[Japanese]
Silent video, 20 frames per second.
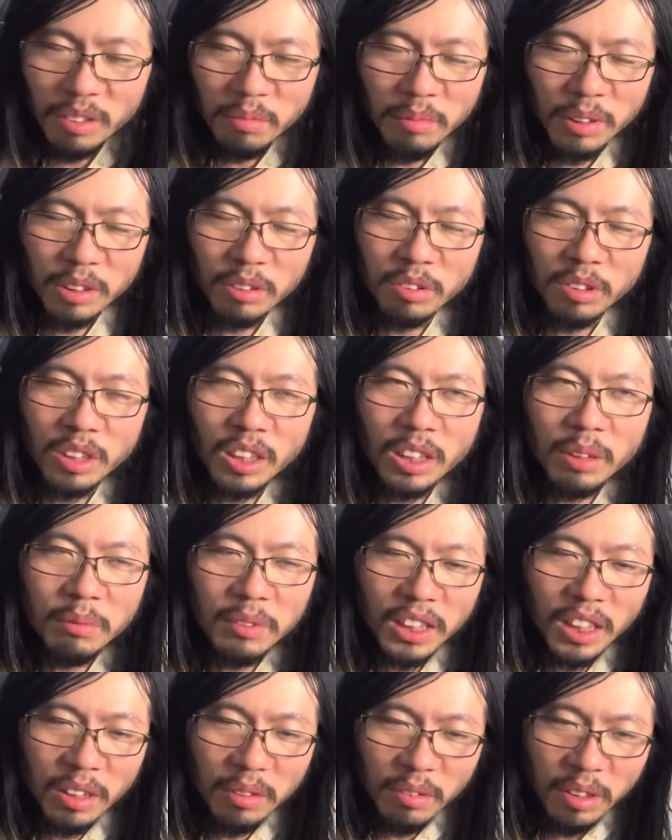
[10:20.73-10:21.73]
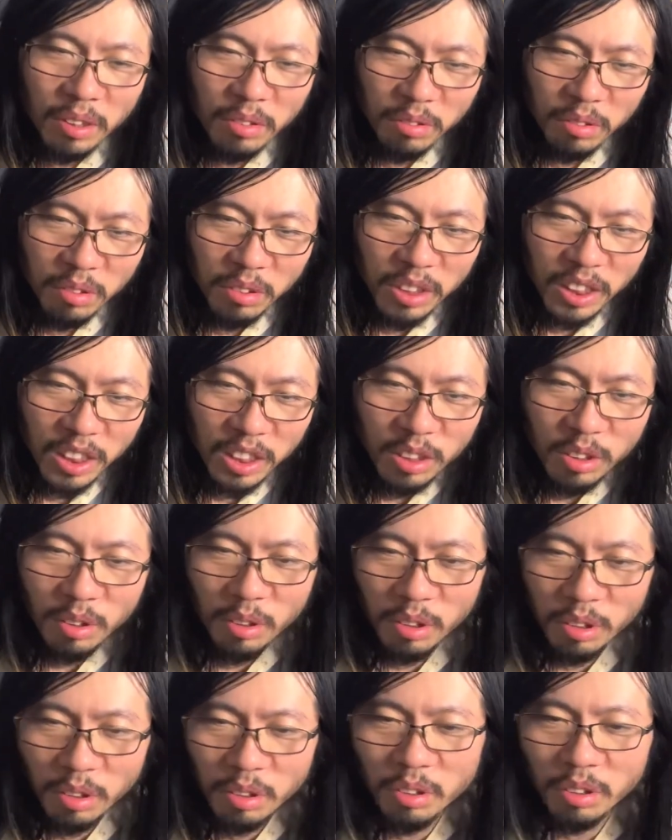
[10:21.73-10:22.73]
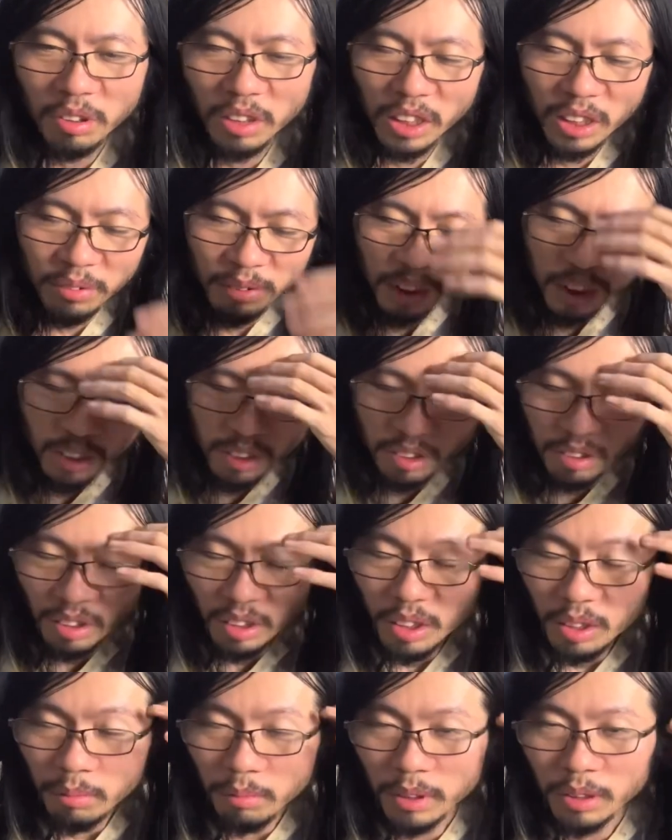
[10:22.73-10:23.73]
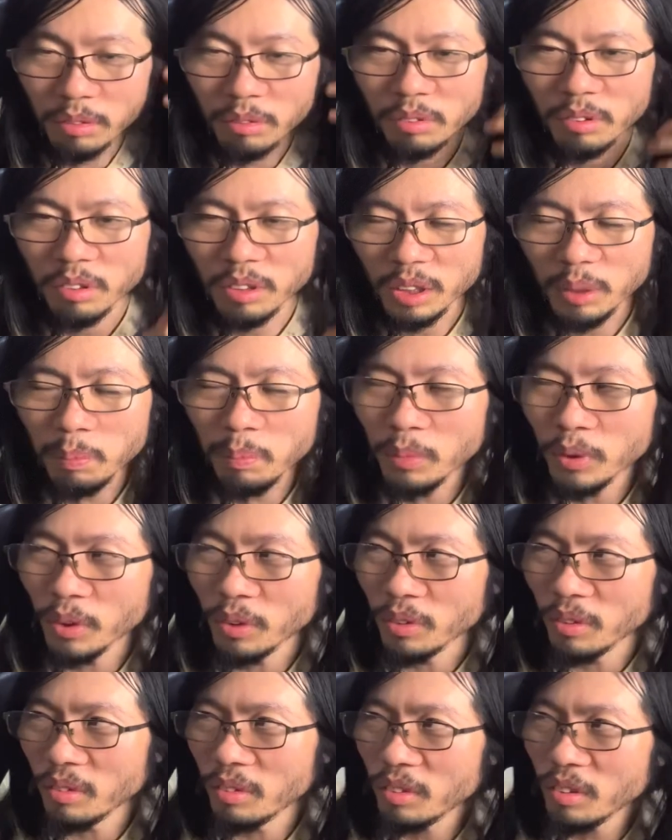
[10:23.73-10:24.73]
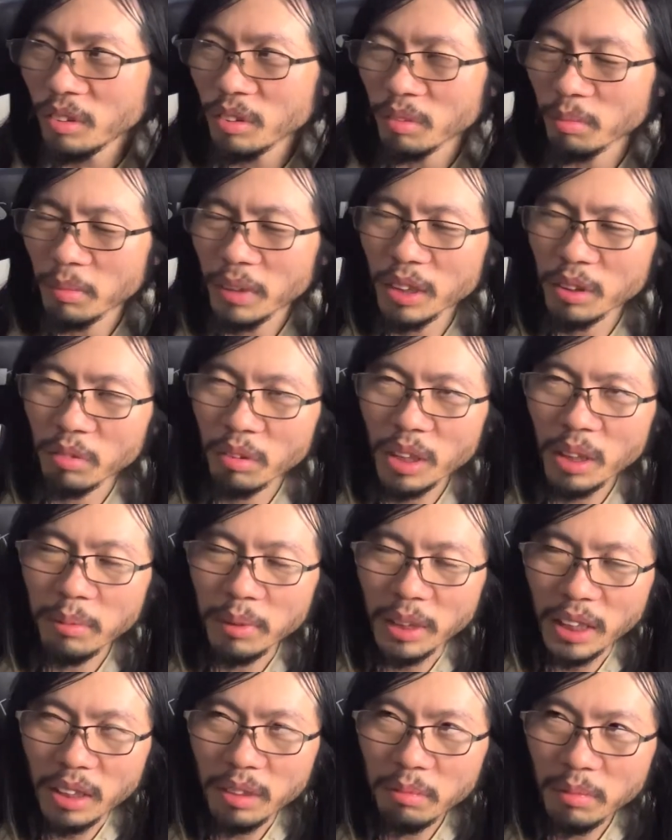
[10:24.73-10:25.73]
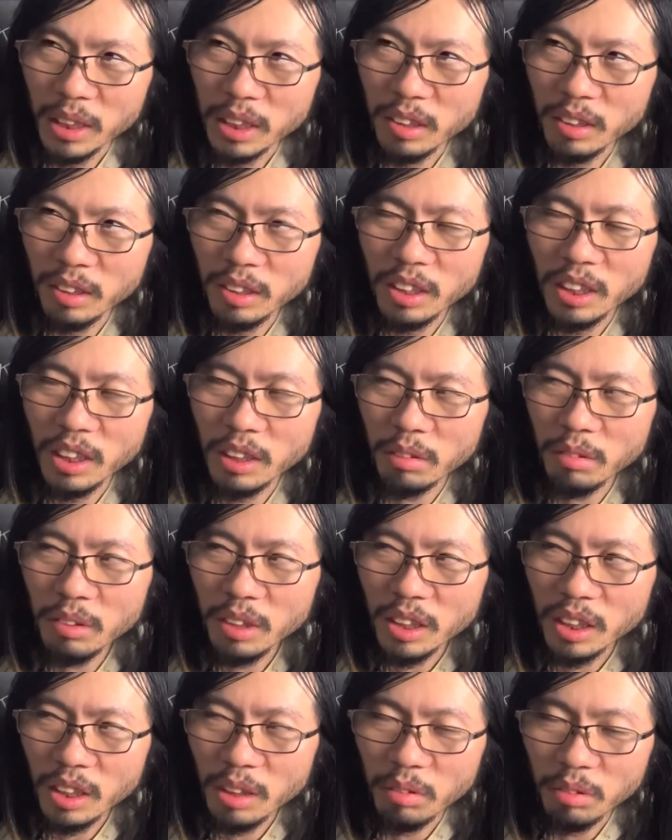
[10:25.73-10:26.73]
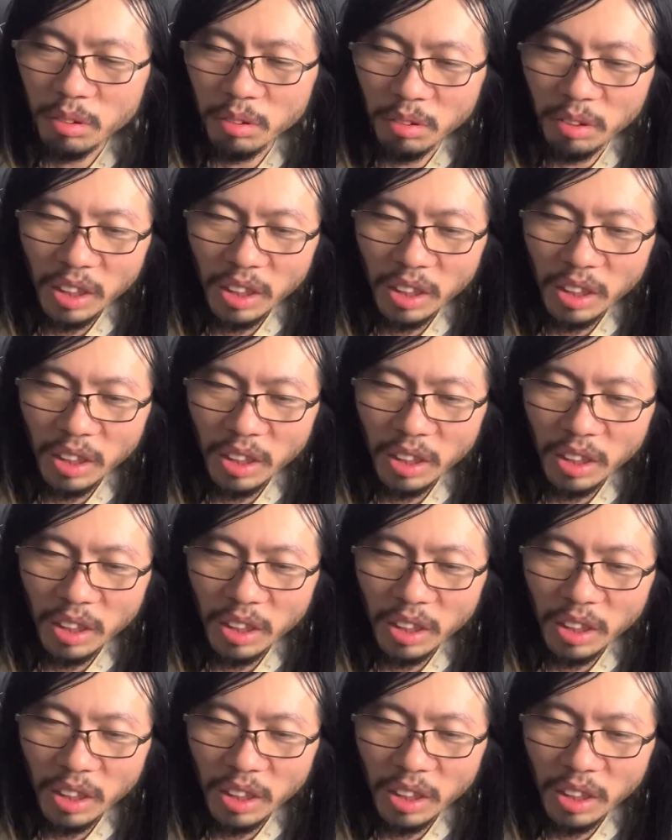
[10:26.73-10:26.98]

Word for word: まあ、そういった意味で日曜の夜ぐらいはっていう、この1本の、ドラマ、続いていくんですけど、その